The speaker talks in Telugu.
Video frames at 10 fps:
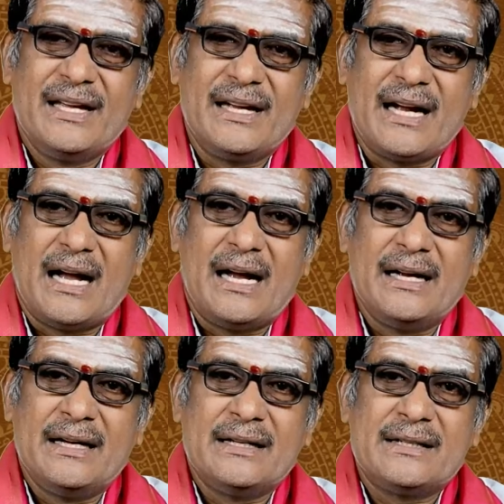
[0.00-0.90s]
ఇక
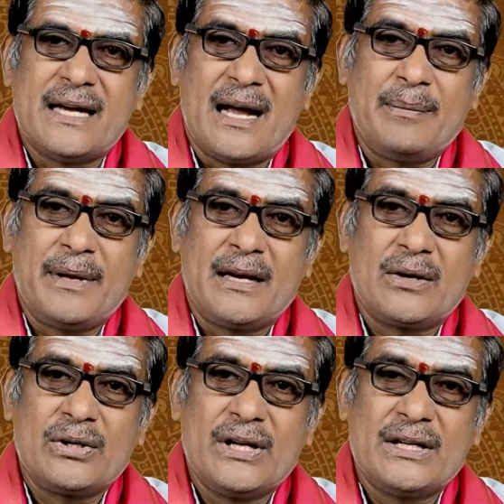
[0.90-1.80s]
చేపల
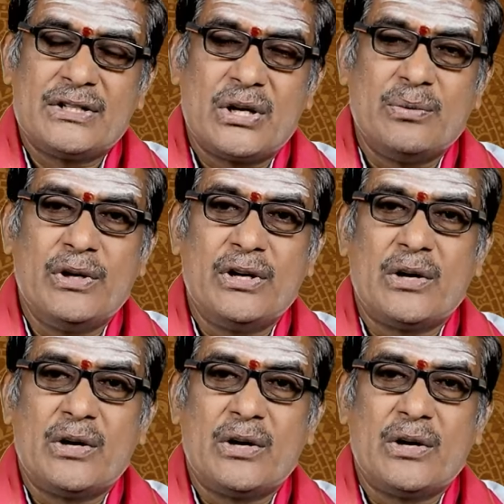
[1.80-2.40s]
రొయ్యల చెరువులు